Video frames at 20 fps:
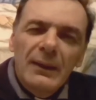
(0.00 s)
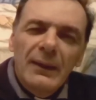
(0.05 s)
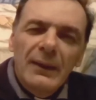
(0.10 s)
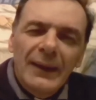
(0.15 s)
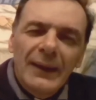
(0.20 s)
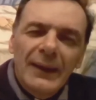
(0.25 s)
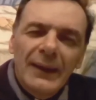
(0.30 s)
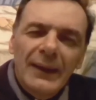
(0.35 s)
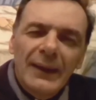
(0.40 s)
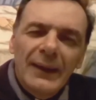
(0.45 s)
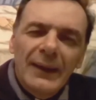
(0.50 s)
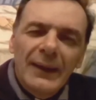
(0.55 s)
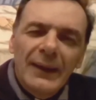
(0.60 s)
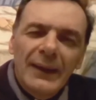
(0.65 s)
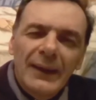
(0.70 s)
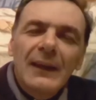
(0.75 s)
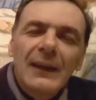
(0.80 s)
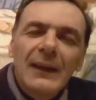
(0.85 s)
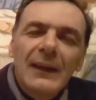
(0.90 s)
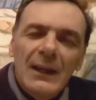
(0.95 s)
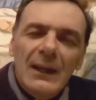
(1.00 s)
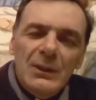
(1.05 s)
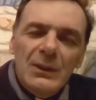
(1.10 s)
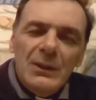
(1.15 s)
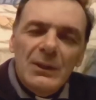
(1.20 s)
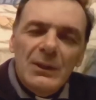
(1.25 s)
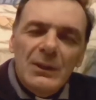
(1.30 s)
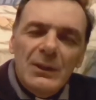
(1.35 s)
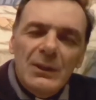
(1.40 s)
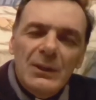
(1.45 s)
che ha
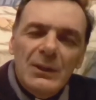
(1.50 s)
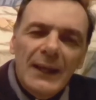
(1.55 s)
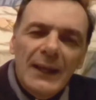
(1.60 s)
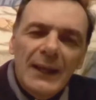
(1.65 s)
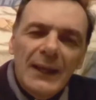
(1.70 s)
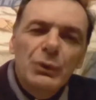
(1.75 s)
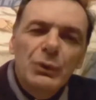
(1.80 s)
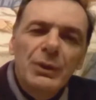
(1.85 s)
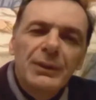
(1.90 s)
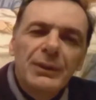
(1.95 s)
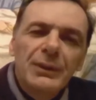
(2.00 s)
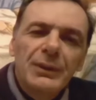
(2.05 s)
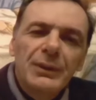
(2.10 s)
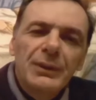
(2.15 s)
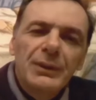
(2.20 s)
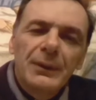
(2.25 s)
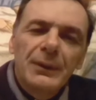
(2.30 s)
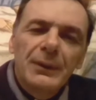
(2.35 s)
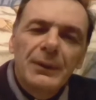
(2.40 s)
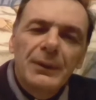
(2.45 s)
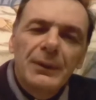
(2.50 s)
l'efficacia del regno di Dio.